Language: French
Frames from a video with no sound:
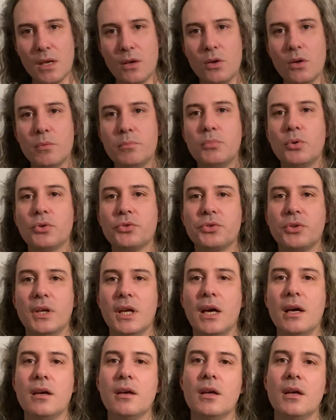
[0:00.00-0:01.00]
Euh, pour
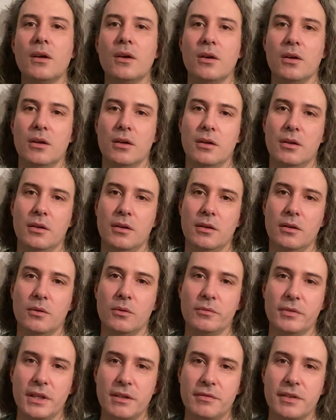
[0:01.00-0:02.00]
cela,
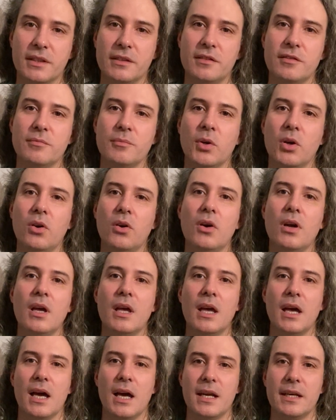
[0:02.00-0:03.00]
on va effectivement
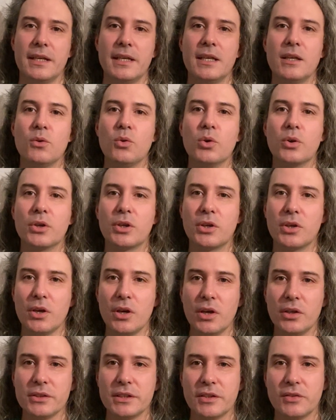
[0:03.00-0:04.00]
aller au
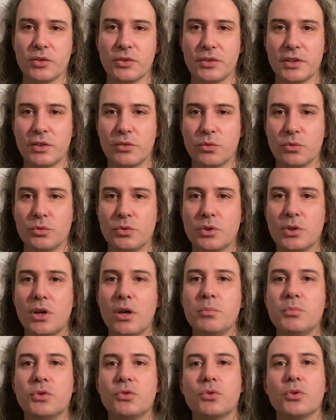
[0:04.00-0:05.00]
cœur des sensations du
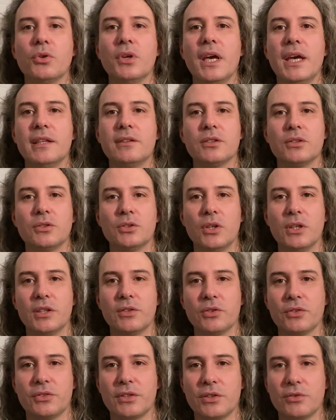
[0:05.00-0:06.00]
corps, puisque être dans
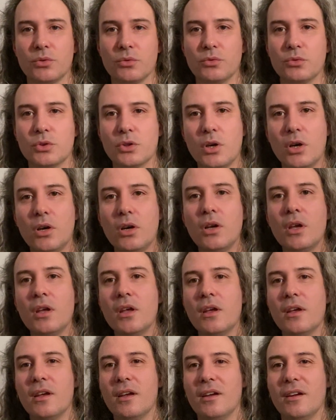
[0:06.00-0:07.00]
les sensations du corps,
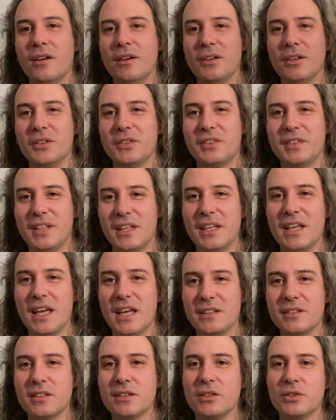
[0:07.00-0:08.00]
c'est
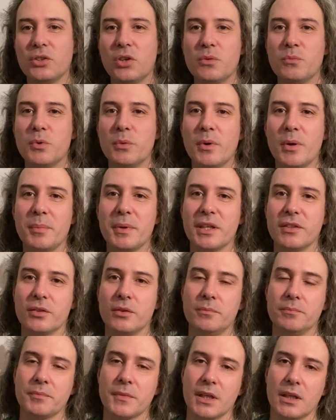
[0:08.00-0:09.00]
être dans le moment
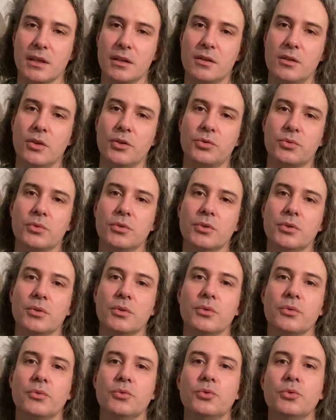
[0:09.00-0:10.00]
présent. Hein, lorsque
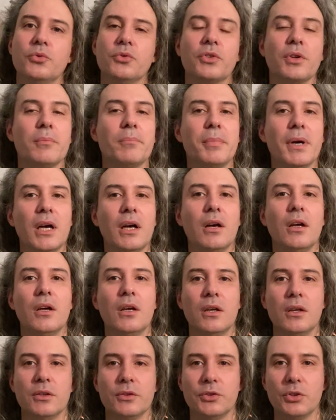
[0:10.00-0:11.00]
nous ne sommes pas
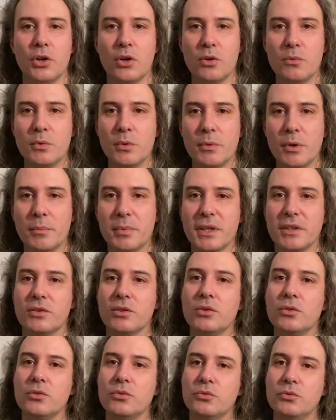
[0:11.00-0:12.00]
dans le moment
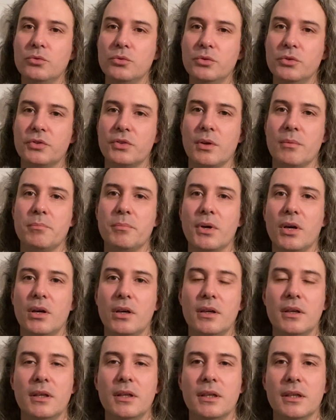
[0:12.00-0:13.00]
présent, nous ne sommes
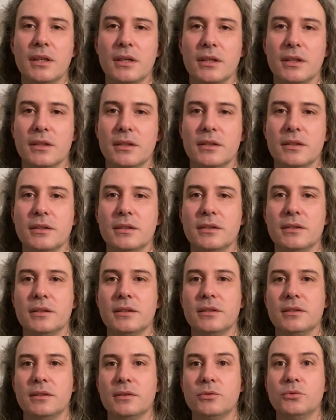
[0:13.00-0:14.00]
pas,
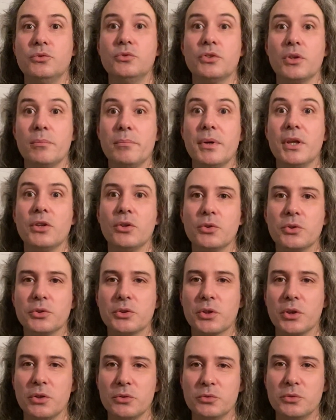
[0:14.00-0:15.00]
euh, nous ne sommes pas dans
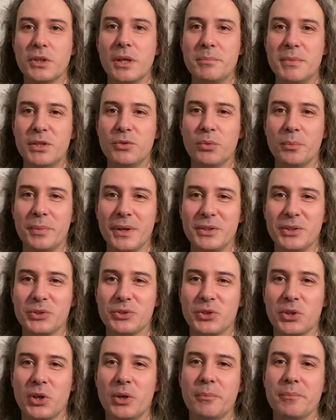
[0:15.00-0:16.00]
notre corps, nous n'habitons pas
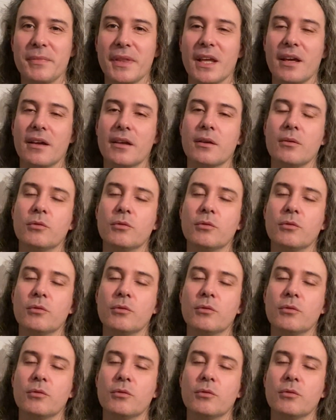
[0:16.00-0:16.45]
notre corps. Hein.